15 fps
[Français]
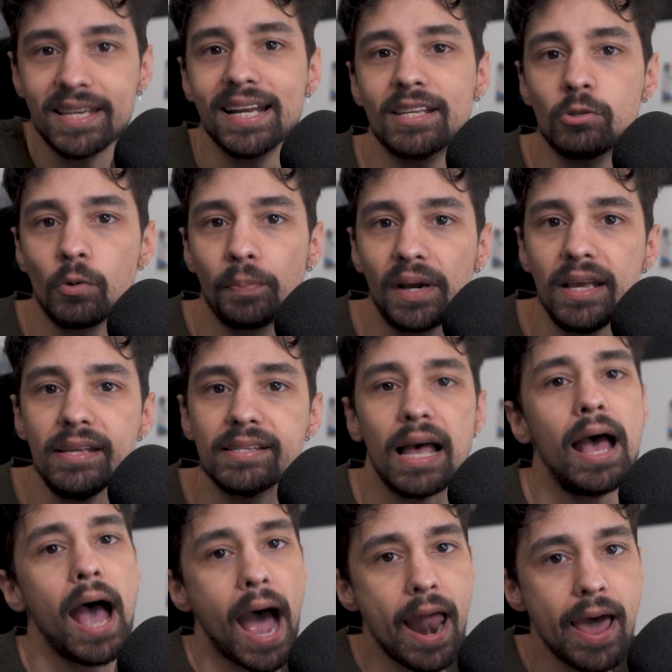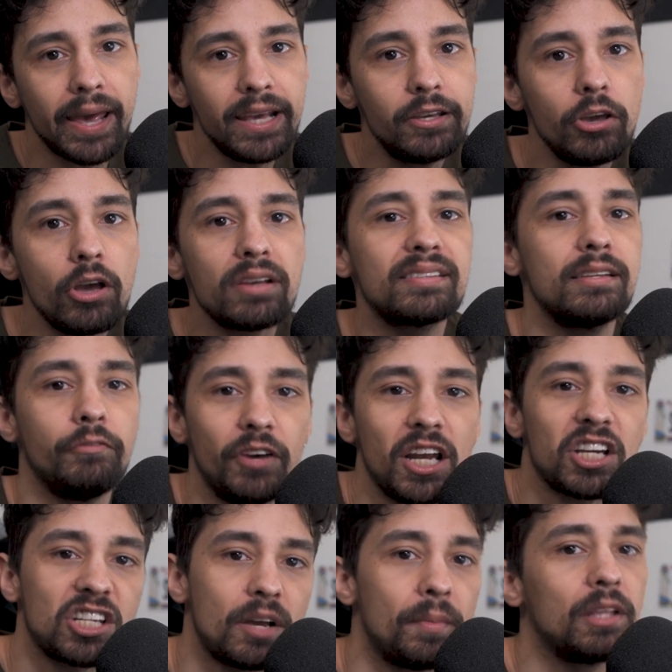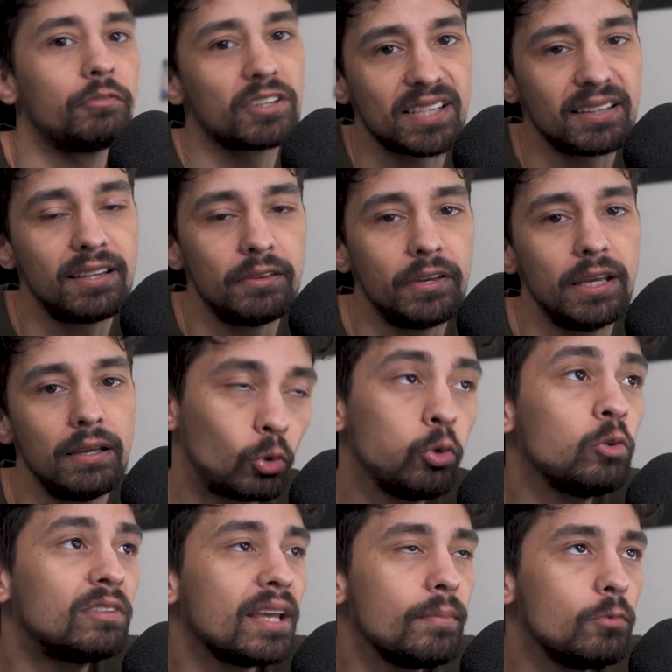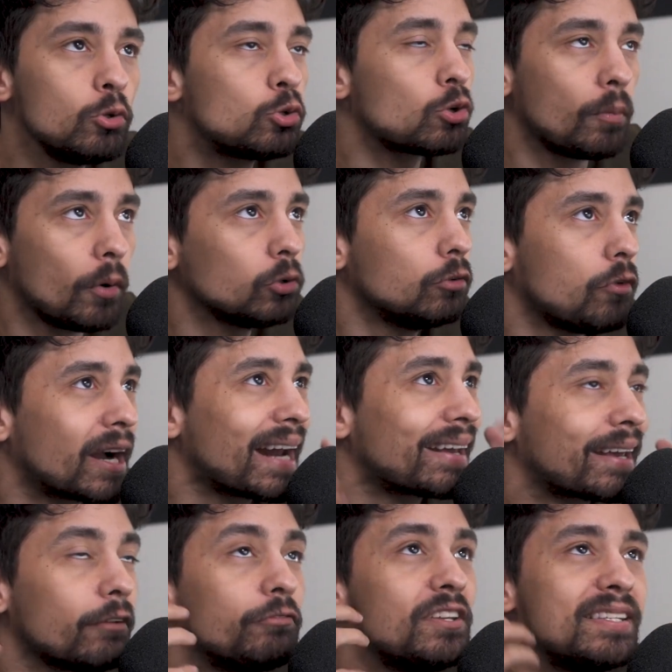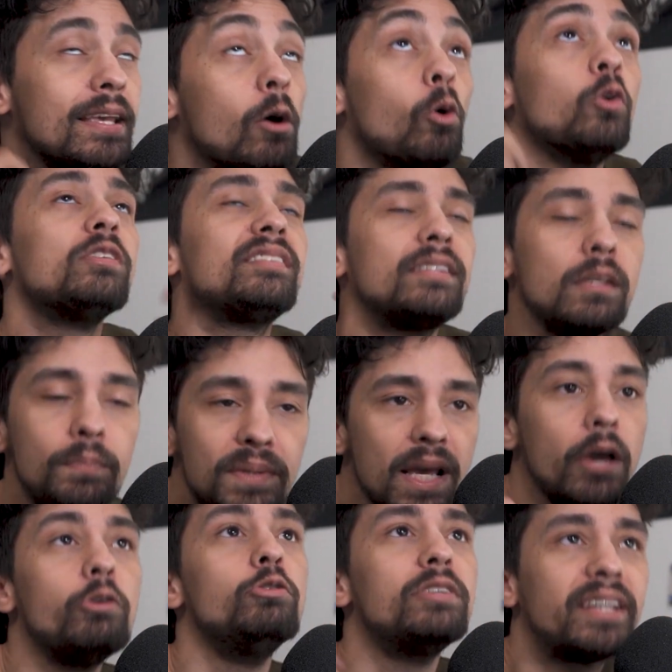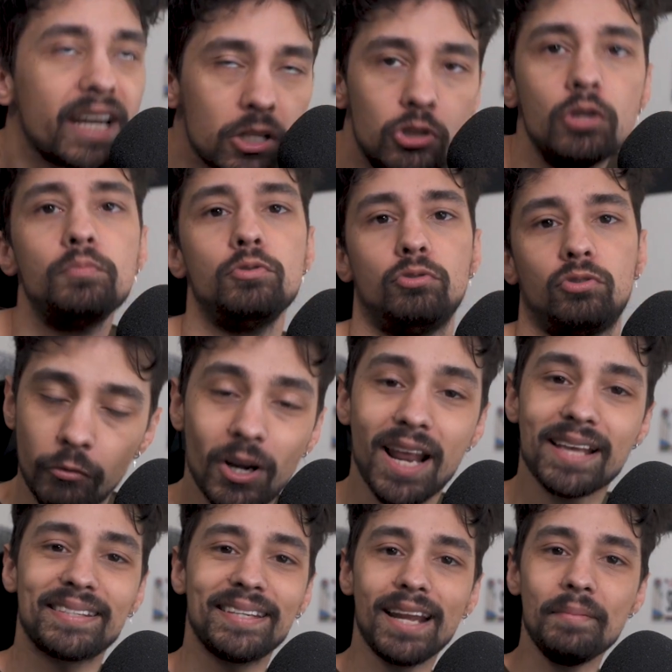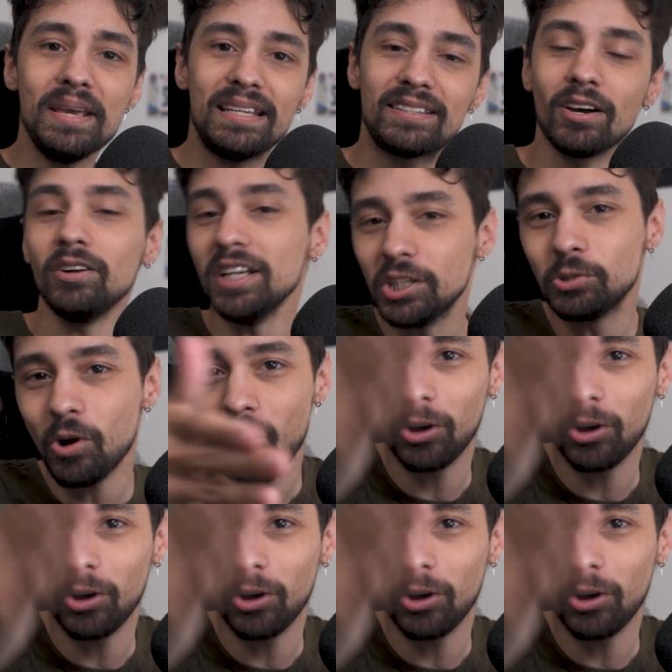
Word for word: qui l'a surprise, à la rigueur, c'est Valère Germain devant sa TV. Tout ému sûrement de voir quelqu'un viser aussi bien une cage de but. Voilà, c'est la mi-temps, les joueurs